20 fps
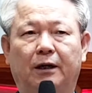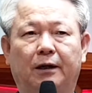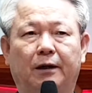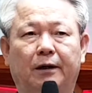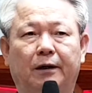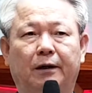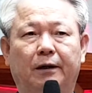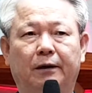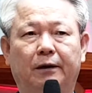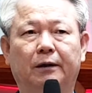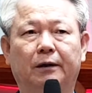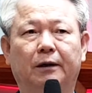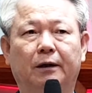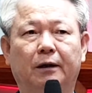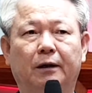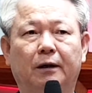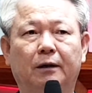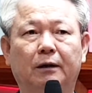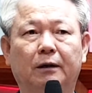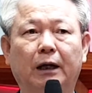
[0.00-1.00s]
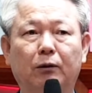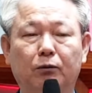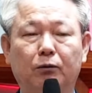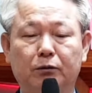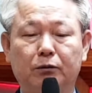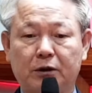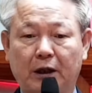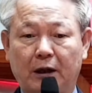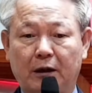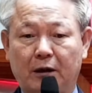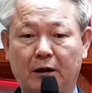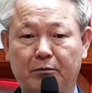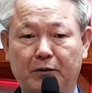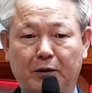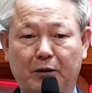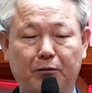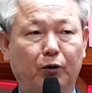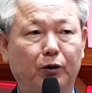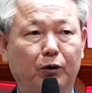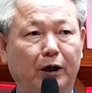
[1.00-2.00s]
예, 때로는 사람의
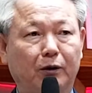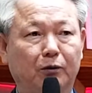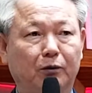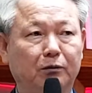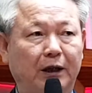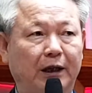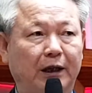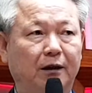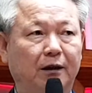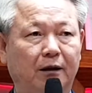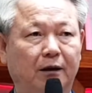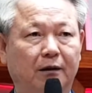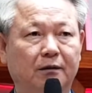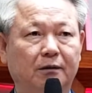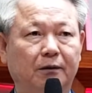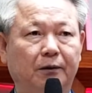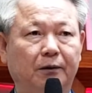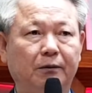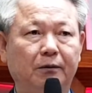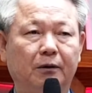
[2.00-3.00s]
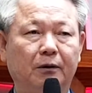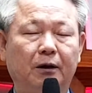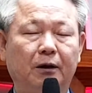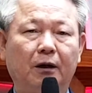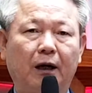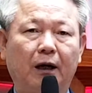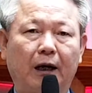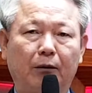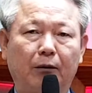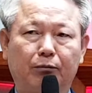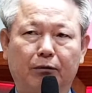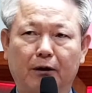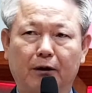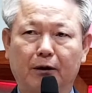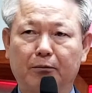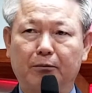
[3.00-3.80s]
모양으로 나타났어요. 아브라함의